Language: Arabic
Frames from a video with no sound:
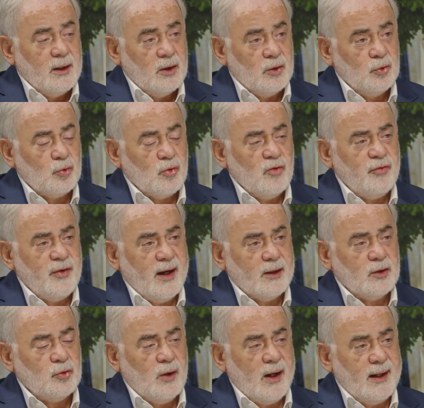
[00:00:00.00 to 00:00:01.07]
انه يكون في
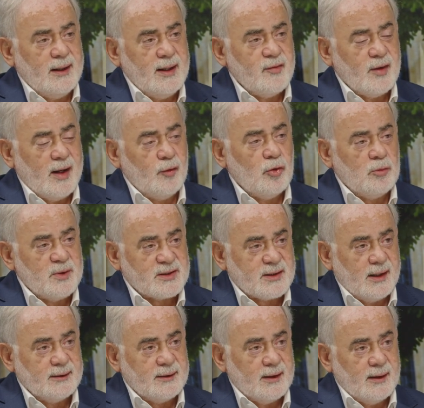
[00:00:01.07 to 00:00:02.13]
عنده حليف قوي
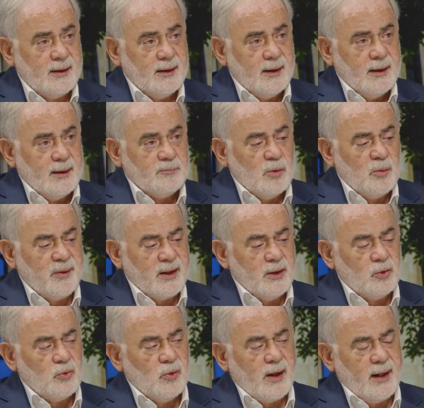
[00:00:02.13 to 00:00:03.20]
بصيدا ممكن
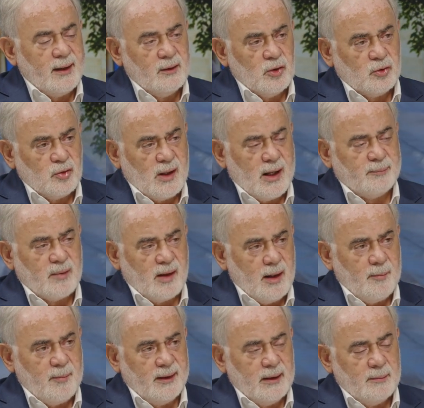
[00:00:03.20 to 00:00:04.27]
يكون كان الدكتور عبد
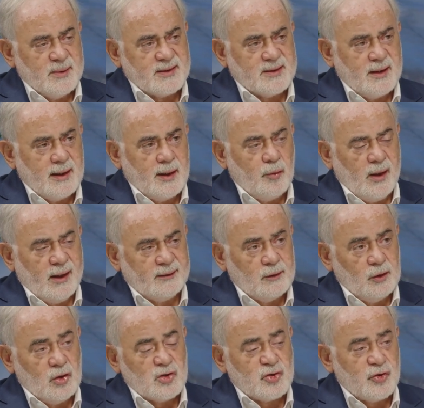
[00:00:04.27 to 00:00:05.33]
الرحمن البزري او حتى
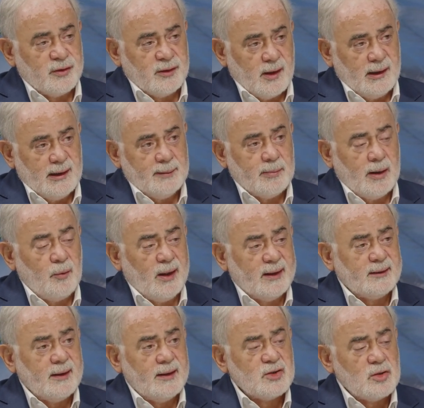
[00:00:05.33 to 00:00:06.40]
يوسف النقيب او
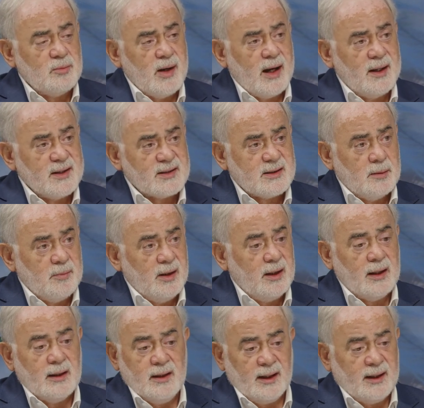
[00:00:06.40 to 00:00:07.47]
حتى الجماعه
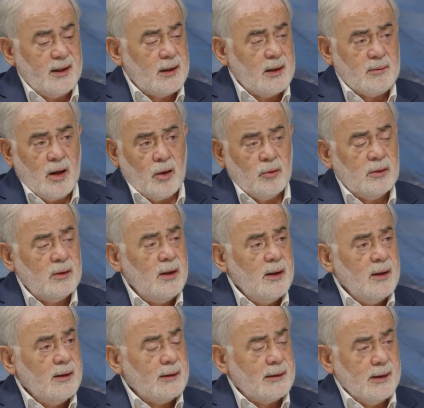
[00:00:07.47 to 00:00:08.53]
الاسلاميه اللي حكينا معهم
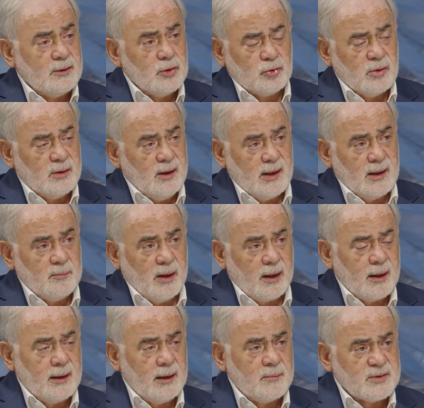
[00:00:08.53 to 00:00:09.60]
ثلاثتهم نحن ما
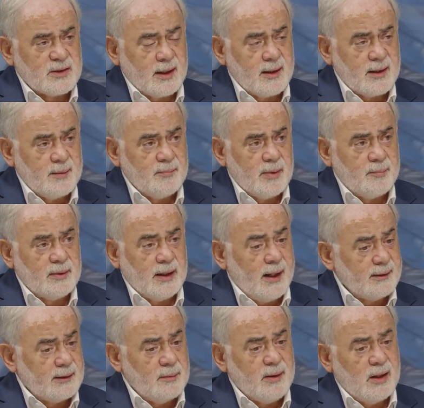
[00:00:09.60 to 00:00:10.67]
كنا مسكرين بابنا
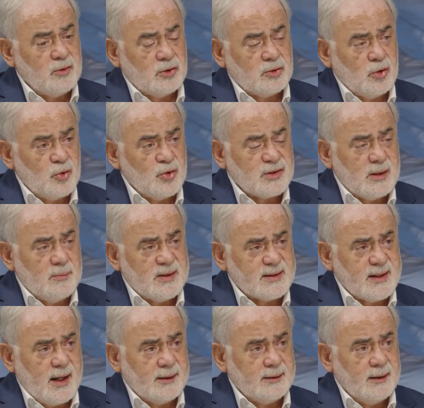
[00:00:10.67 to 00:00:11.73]
حتى مع الدكتور اسامه
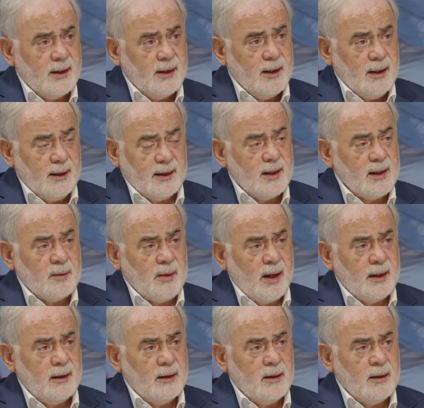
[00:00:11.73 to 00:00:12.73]
سعد حكينا مع